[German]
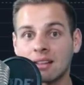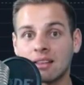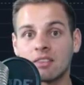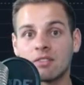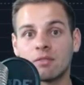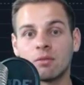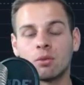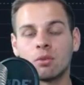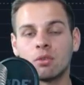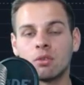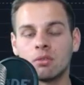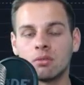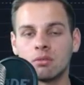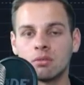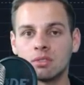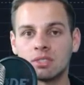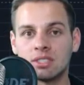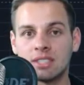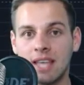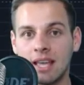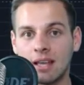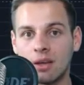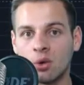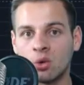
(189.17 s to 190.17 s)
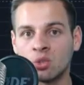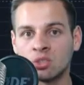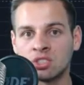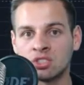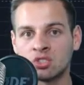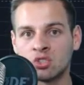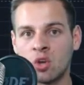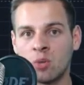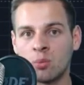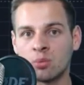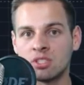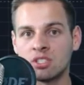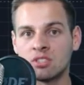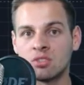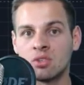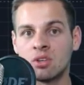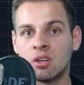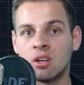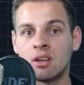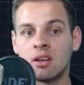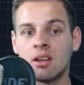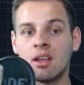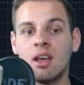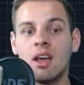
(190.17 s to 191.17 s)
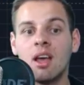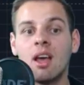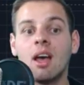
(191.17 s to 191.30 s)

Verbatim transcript: es wurden sehr große Short-Positionen